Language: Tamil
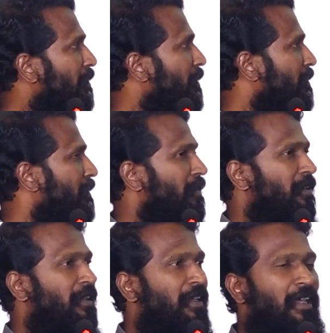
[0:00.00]
ஒரு
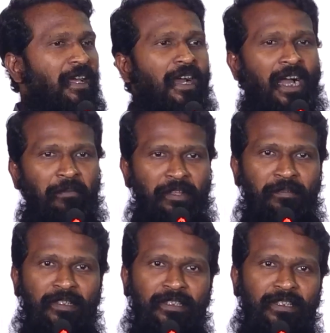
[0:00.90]
அவர்
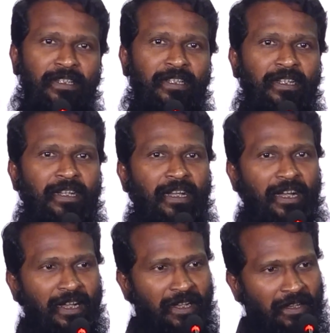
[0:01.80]
வந்து
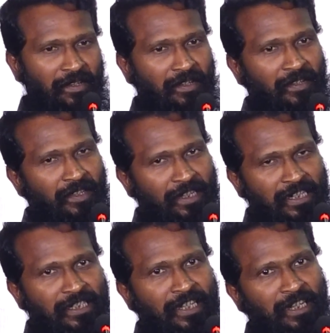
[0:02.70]

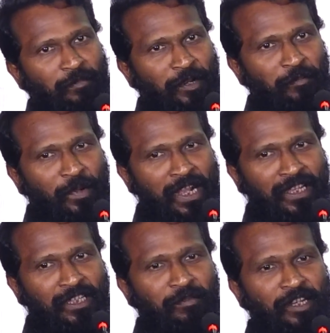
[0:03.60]
ரெட் ஜெயிண்டில் படம் பார்க்குறதுக்கு